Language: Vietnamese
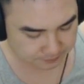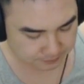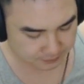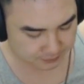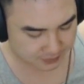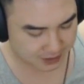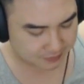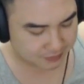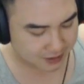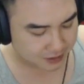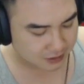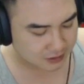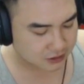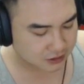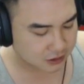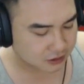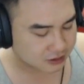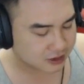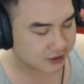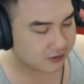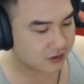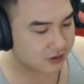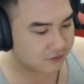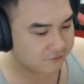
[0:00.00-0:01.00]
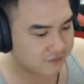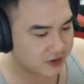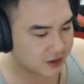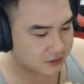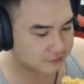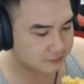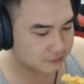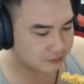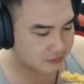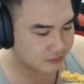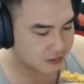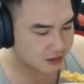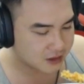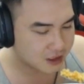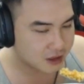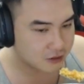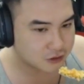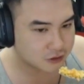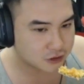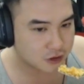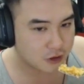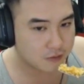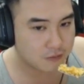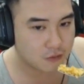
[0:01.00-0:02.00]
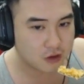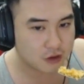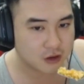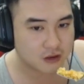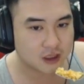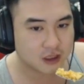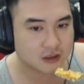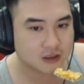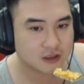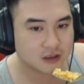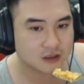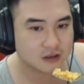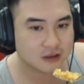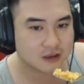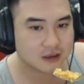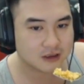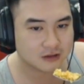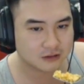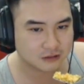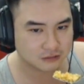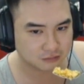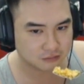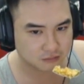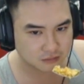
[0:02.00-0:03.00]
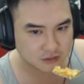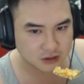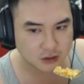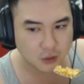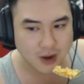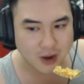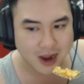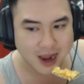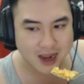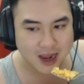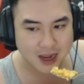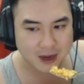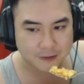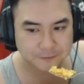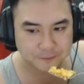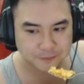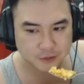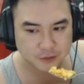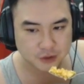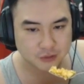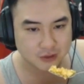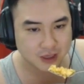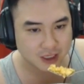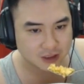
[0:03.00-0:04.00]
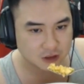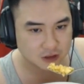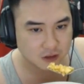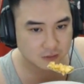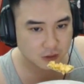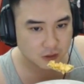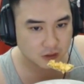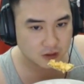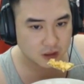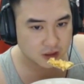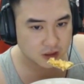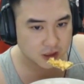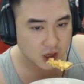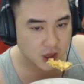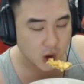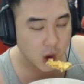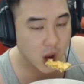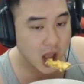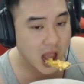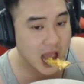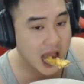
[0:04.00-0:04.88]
các bạn đừng so sánh người Việt là kêu so mói. Thật sự châu Á so mói cực nhiều.